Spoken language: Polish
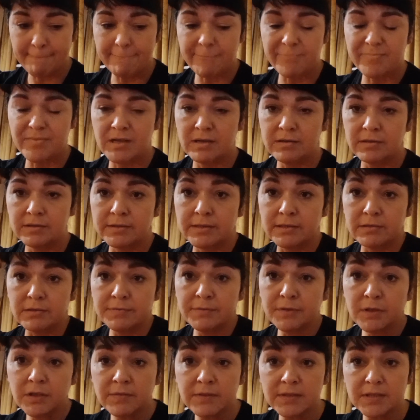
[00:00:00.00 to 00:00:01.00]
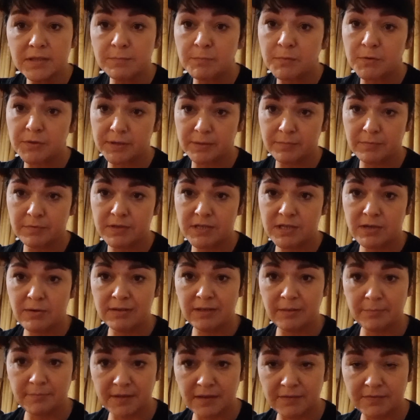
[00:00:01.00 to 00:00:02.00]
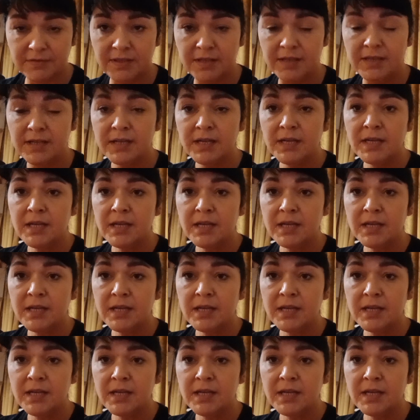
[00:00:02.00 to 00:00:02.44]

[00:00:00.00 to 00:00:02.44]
Mm, te rozwojowe soboty bym chciała naprawdę